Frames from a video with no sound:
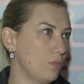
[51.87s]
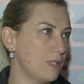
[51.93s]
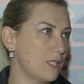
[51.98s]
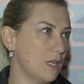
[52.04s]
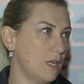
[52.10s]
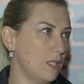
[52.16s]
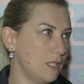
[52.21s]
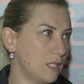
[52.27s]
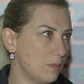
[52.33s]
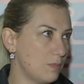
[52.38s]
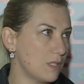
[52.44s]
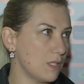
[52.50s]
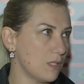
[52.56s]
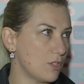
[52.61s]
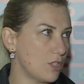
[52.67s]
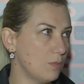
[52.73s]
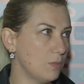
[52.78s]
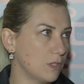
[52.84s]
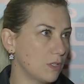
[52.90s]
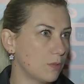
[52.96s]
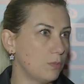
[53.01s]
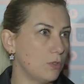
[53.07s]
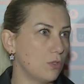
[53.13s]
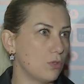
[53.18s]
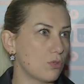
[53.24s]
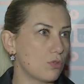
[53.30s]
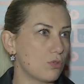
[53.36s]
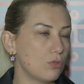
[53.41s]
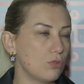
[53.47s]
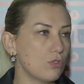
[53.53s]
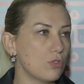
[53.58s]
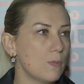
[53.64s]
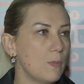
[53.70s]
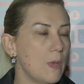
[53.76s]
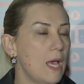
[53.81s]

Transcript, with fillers: Biz daha ligimizi açamadık biliyorsunuz.